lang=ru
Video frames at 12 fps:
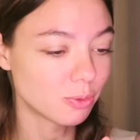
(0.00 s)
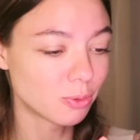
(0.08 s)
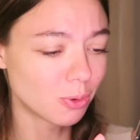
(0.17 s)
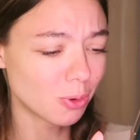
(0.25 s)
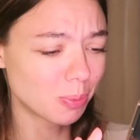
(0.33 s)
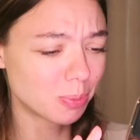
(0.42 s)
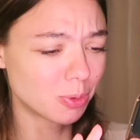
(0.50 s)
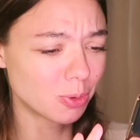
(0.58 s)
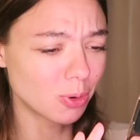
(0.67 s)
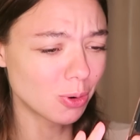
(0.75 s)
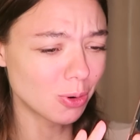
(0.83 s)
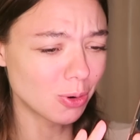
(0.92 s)
О,
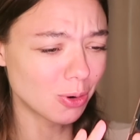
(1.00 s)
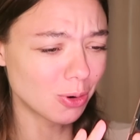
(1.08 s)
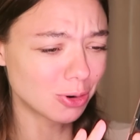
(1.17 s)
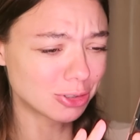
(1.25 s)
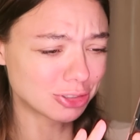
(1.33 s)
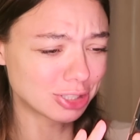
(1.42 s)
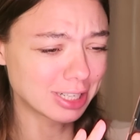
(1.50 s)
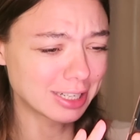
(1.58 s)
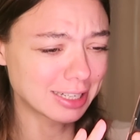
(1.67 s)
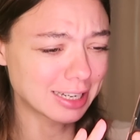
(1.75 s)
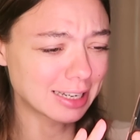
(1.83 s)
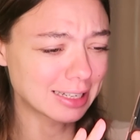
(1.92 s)

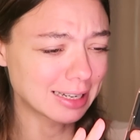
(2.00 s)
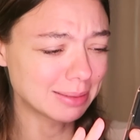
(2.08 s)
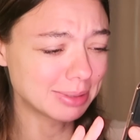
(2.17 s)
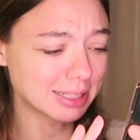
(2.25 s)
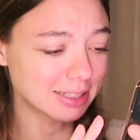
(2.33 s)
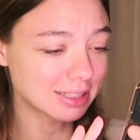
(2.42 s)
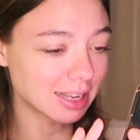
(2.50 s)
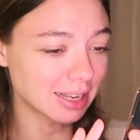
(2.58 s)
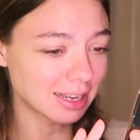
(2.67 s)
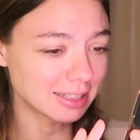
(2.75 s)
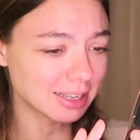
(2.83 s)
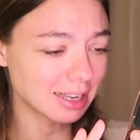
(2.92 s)
боже, какая милота,
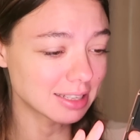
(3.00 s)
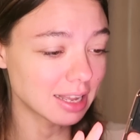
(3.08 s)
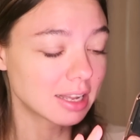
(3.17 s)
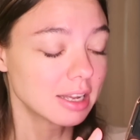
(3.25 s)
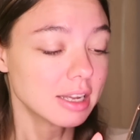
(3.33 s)
котята!